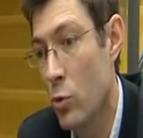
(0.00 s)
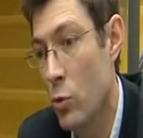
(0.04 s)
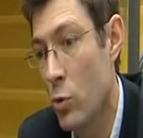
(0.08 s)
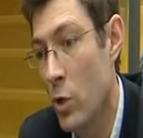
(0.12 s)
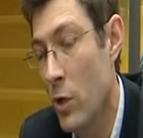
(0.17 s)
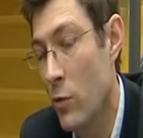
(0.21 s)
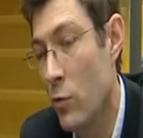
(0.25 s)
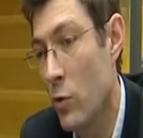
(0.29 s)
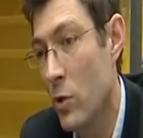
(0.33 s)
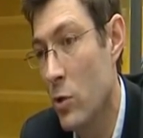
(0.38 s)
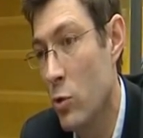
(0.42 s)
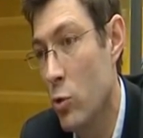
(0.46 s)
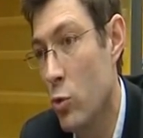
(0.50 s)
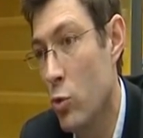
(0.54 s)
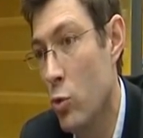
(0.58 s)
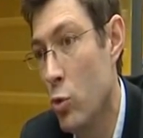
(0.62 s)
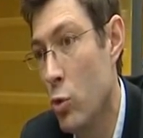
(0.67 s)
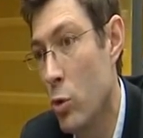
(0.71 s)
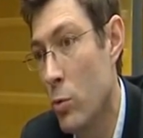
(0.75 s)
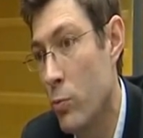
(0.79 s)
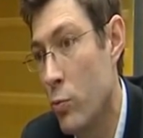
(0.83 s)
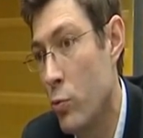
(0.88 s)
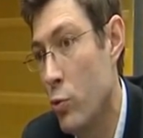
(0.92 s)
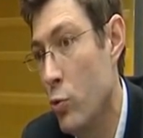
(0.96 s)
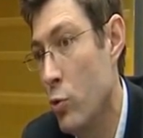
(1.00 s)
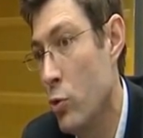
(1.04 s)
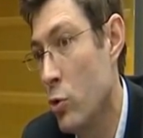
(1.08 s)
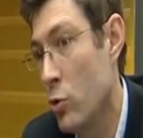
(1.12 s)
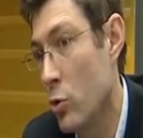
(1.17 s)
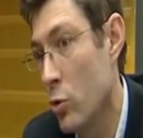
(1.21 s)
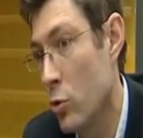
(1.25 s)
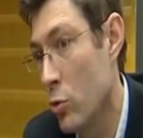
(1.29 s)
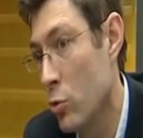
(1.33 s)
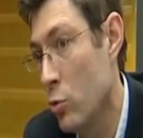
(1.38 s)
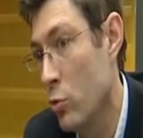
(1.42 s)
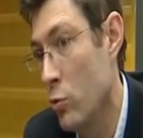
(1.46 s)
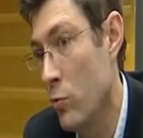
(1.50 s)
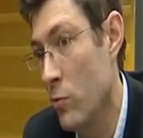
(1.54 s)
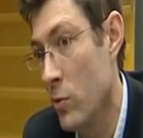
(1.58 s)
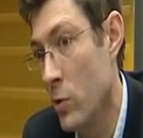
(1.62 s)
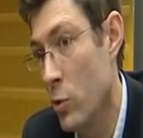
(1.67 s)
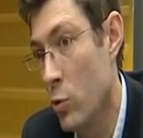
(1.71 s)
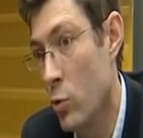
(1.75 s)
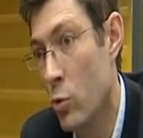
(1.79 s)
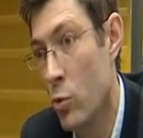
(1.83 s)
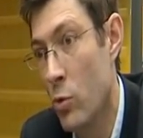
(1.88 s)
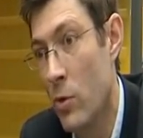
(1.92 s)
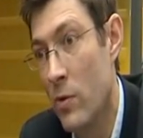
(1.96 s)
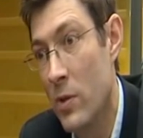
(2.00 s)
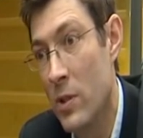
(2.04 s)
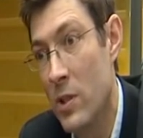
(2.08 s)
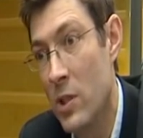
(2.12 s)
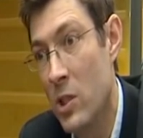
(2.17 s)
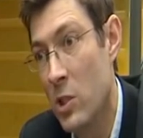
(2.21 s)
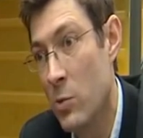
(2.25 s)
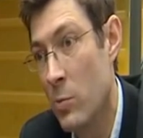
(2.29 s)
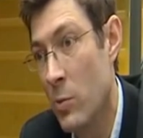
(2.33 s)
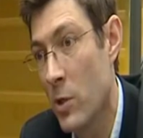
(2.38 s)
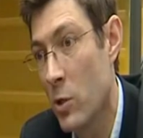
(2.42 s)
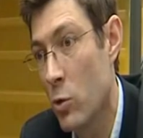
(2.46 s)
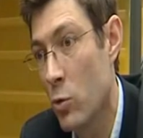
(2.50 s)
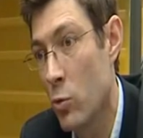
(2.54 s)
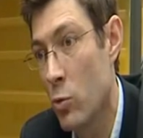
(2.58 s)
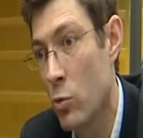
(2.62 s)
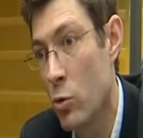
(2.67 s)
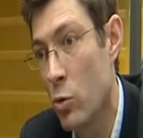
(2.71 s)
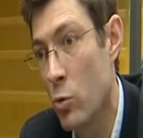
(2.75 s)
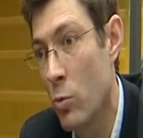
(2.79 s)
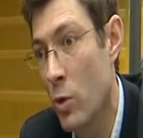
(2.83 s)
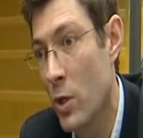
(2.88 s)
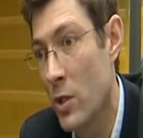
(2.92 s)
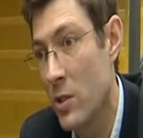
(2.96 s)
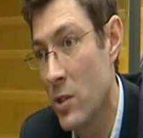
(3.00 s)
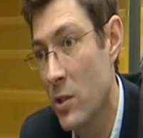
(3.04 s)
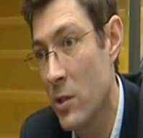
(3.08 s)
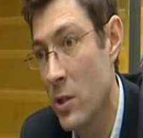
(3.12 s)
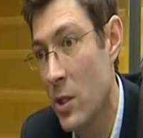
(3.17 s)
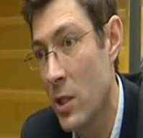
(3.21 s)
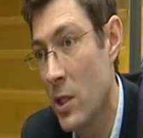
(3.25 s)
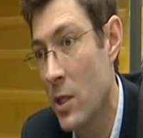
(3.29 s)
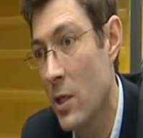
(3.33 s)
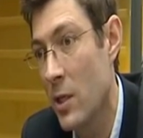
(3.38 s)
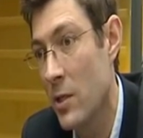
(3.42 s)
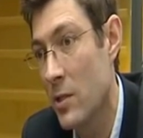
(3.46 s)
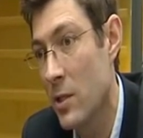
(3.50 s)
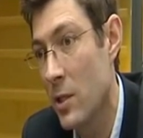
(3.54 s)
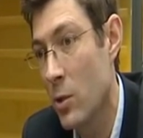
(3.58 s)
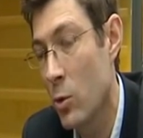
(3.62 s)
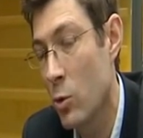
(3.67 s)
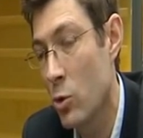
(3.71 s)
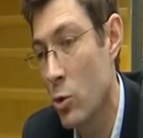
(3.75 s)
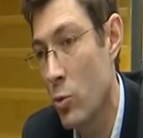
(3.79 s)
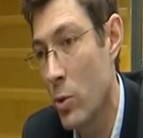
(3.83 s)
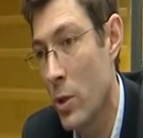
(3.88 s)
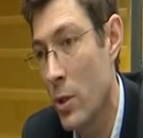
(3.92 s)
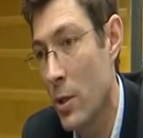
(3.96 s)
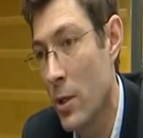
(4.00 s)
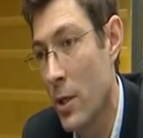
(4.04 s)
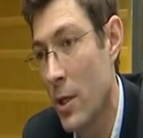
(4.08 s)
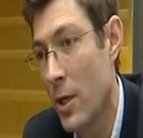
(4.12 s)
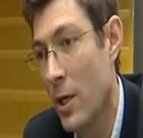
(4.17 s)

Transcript: la voiture plus du vélo avec des chemins qu'on m'a signalés grâce à Transway.